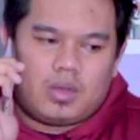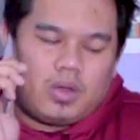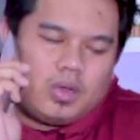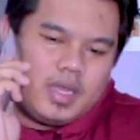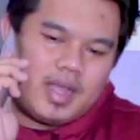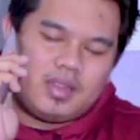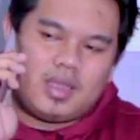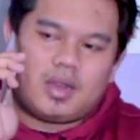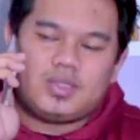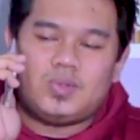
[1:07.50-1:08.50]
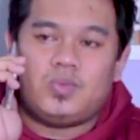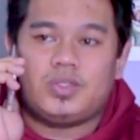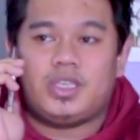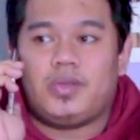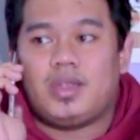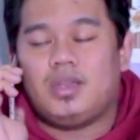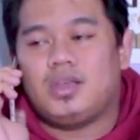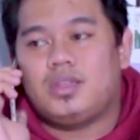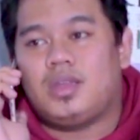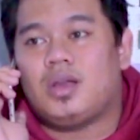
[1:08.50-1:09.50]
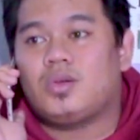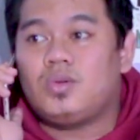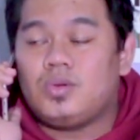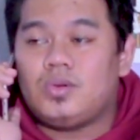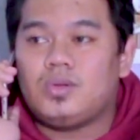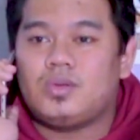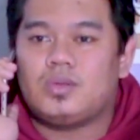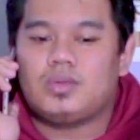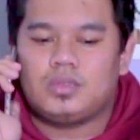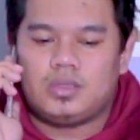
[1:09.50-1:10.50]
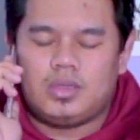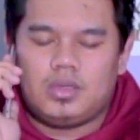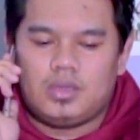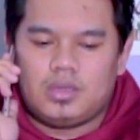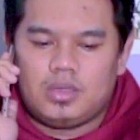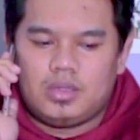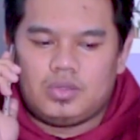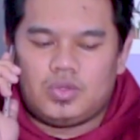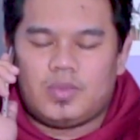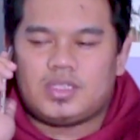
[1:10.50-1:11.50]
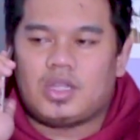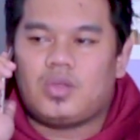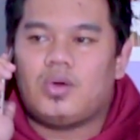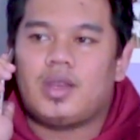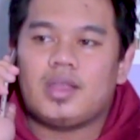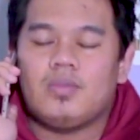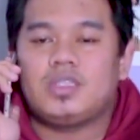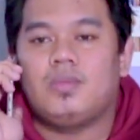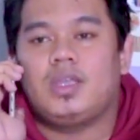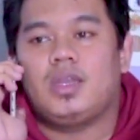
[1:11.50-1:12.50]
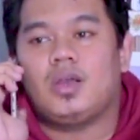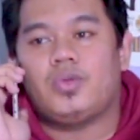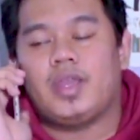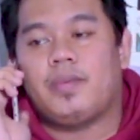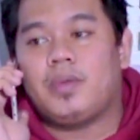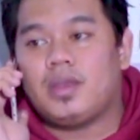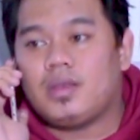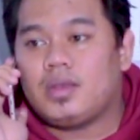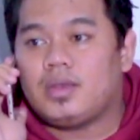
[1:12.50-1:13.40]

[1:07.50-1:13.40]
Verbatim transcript: Kok diantara semua cewek yang deketin aku, cuma satu orang yang bisa bikin aku nyaman?